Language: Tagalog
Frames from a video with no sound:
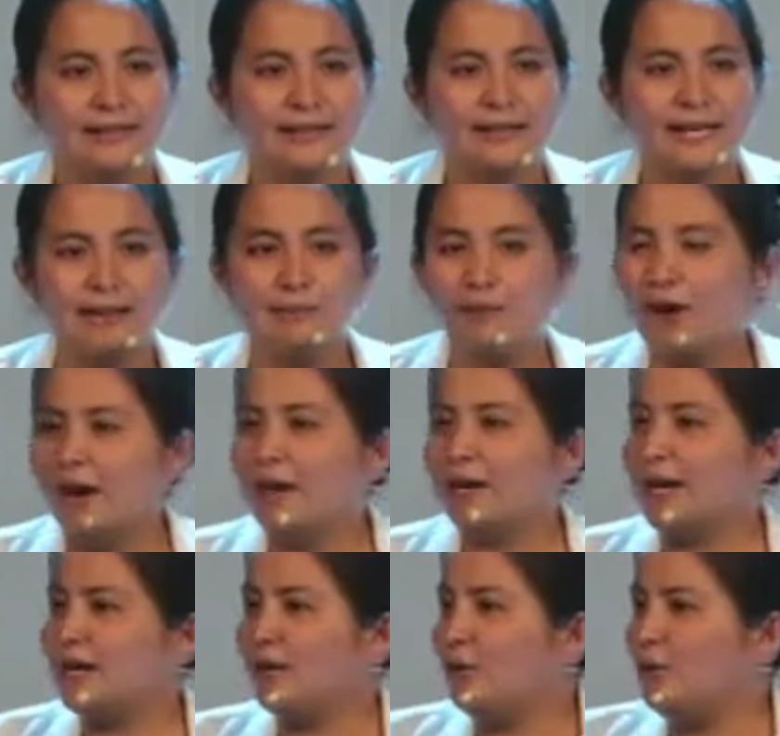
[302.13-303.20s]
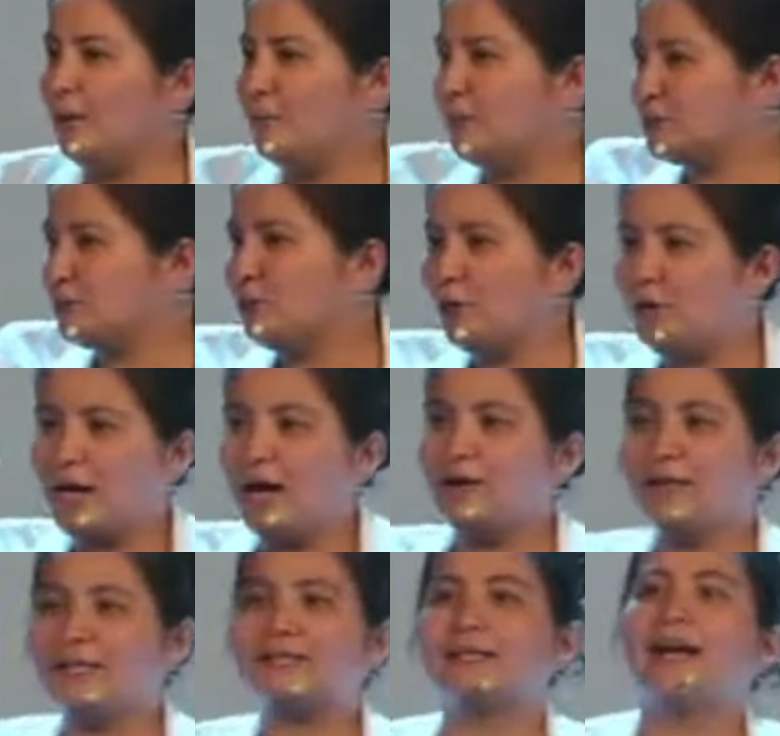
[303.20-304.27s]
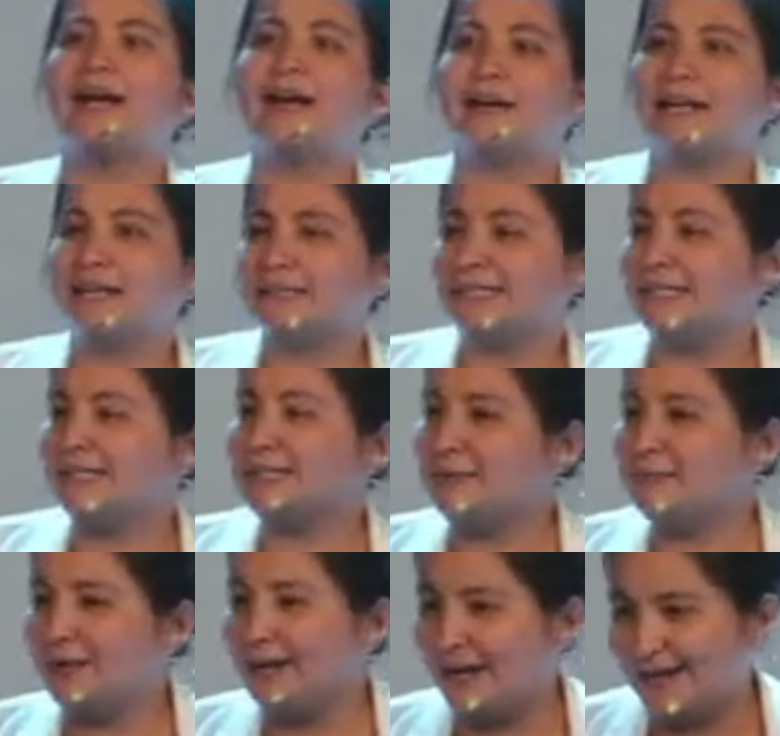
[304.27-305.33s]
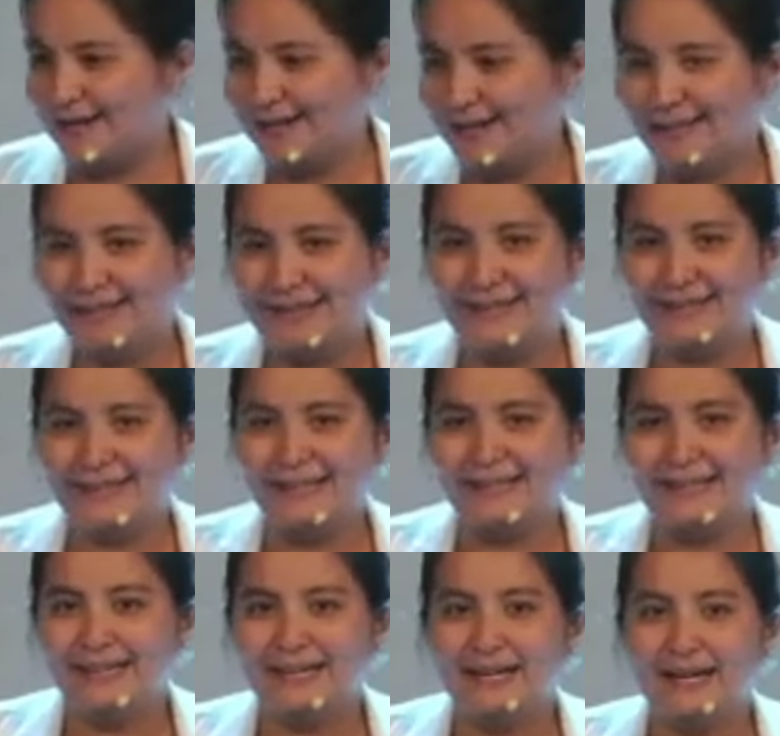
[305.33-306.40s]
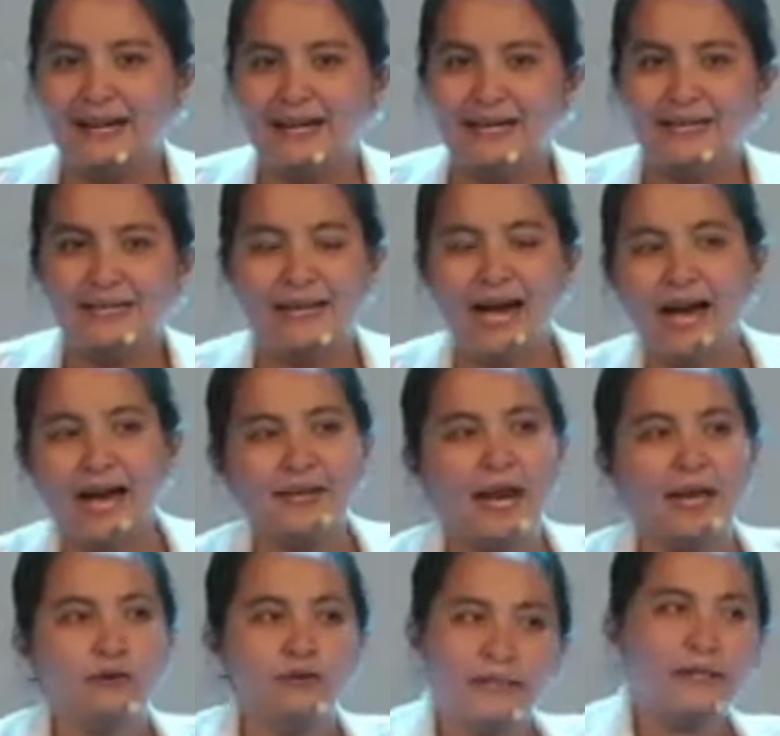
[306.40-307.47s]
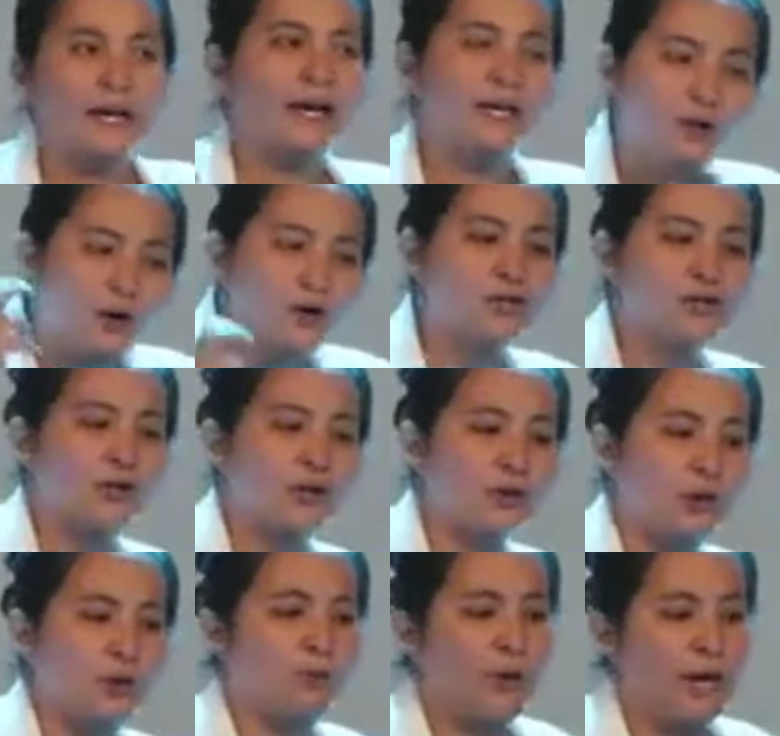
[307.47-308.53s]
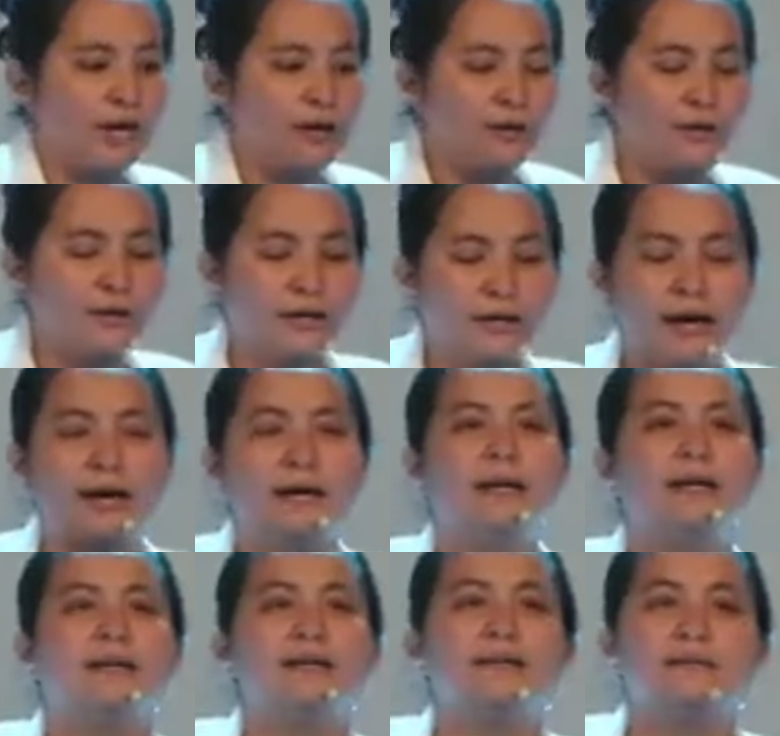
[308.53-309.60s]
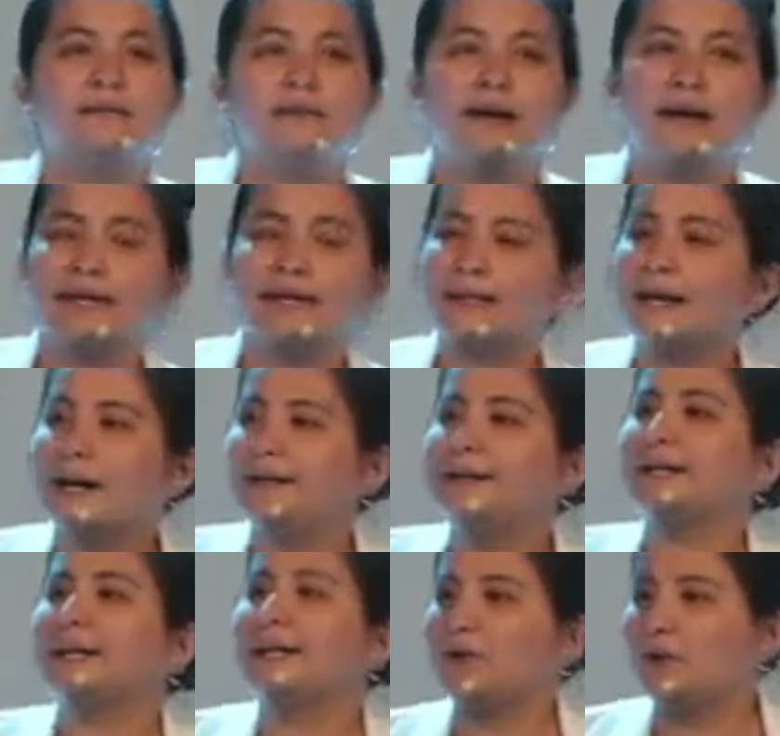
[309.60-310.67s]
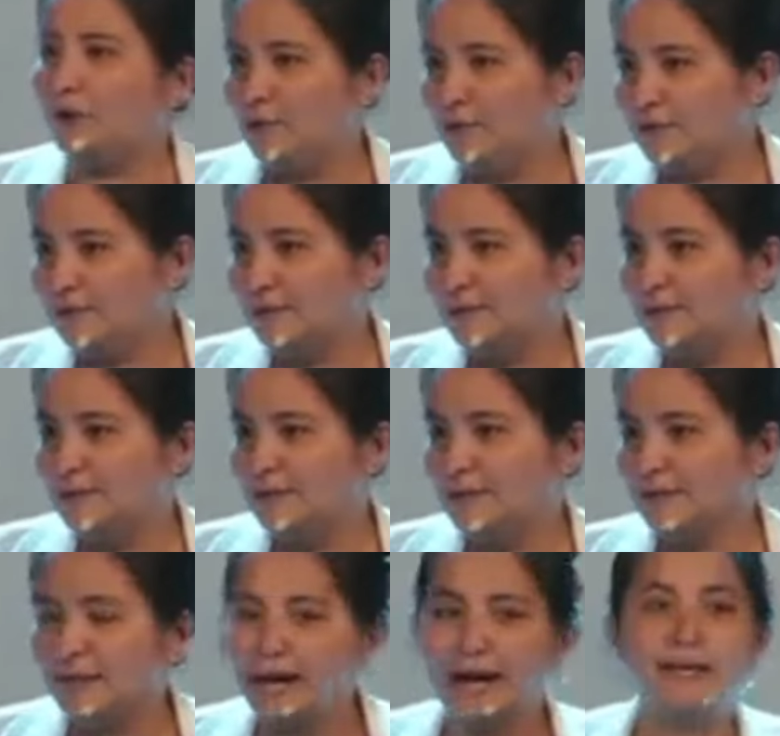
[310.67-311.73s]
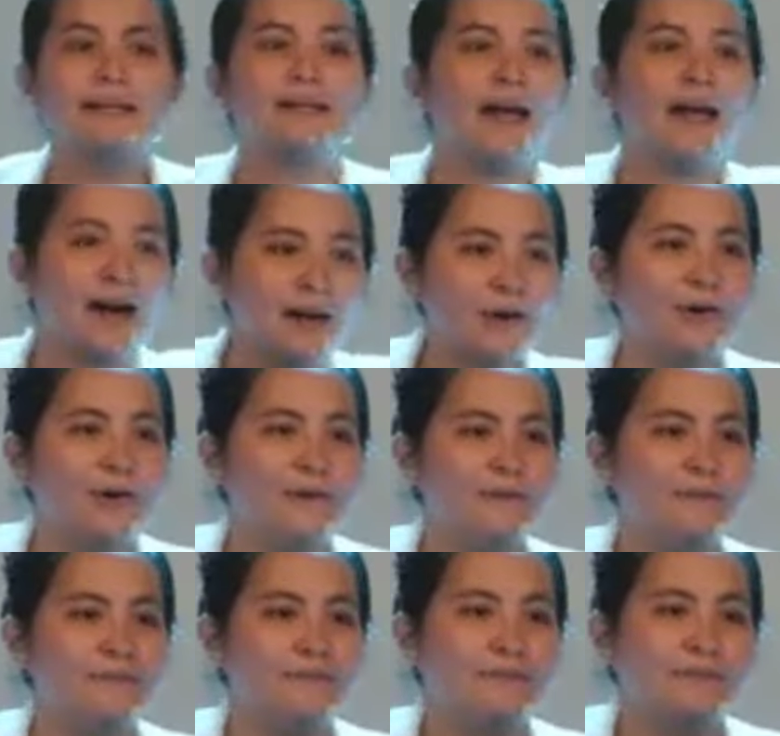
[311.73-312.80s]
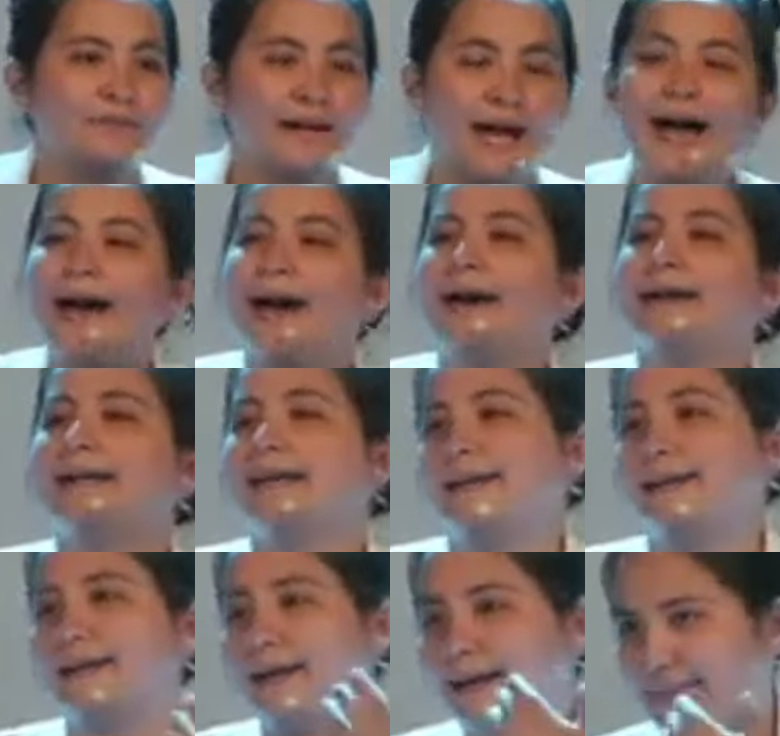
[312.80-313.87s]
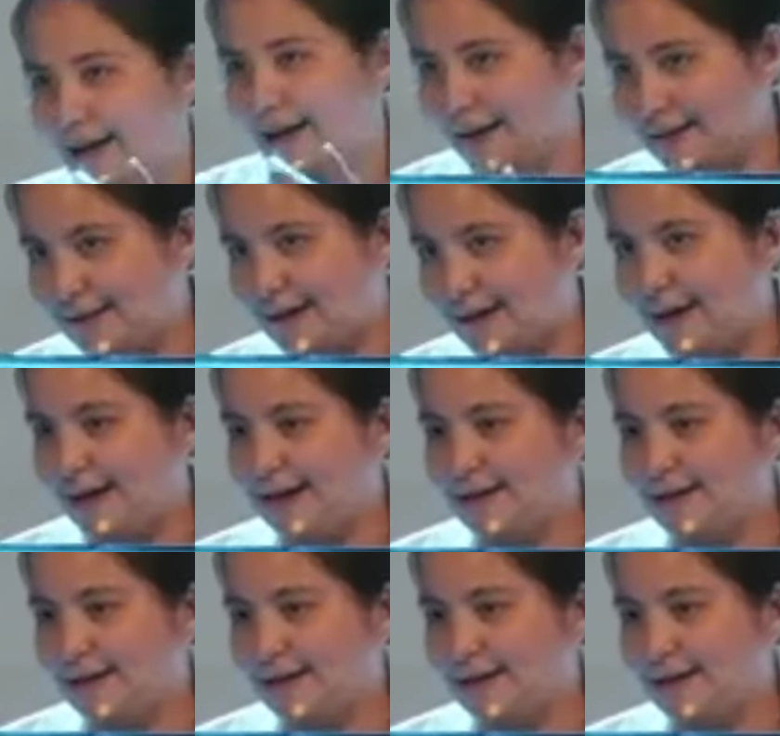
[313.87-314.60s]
Kay mura dayon ang musunod dayon is ah, racism ni. Daa dayon sila notion kung moingon nga at ah, taga diri ko, taga dira ko, ah, dili day kataga diri.